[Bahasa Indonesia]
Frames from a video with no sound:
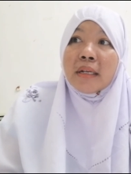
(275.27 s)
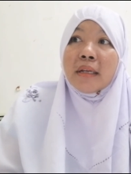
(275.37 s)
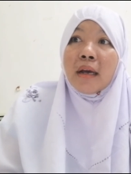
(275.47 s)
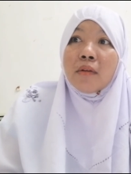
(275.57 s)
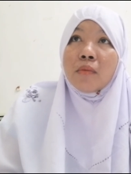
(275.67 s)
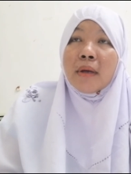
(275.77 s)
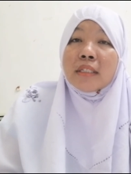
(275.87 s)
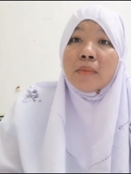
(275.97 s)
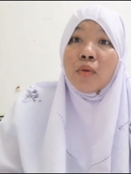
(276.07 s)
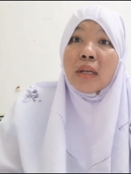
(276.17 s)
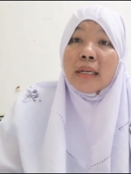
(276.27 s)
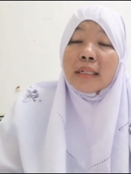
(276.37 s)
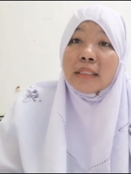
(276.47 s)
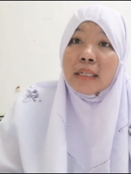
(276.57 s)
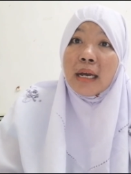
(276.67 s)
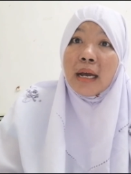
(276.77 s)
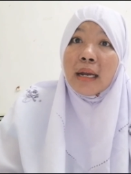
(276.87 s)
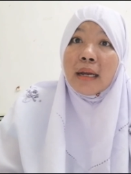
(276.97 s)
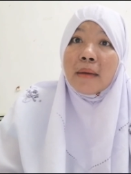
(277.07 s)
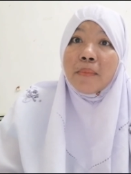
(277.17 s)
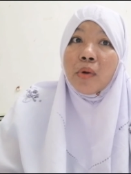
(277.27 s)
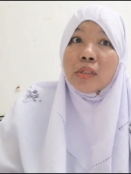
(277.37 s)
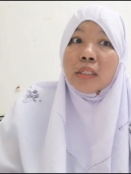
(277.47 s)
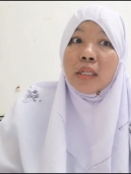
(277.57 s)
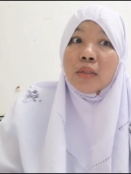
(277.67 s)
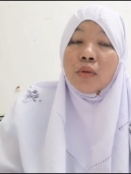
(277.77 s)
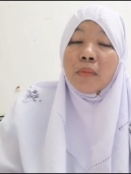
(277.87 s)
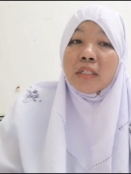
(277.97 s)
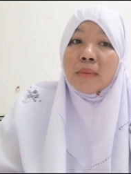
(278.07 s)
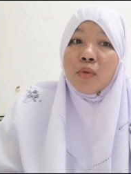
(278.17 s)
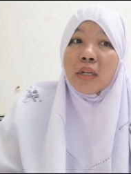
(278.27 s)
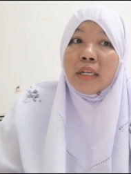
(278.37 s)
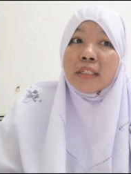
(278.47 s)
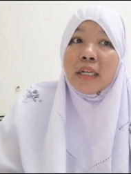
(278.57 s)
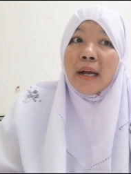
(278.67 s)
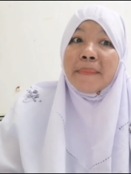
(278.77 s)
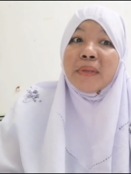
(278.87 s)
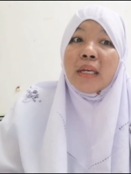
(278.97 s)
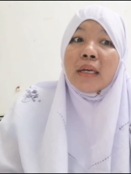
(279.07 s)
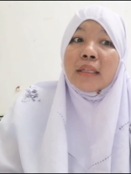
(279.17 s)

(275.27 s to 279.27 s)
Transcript: Jadi aku masih boleh kerja dalam proses itu, masih boleh kerja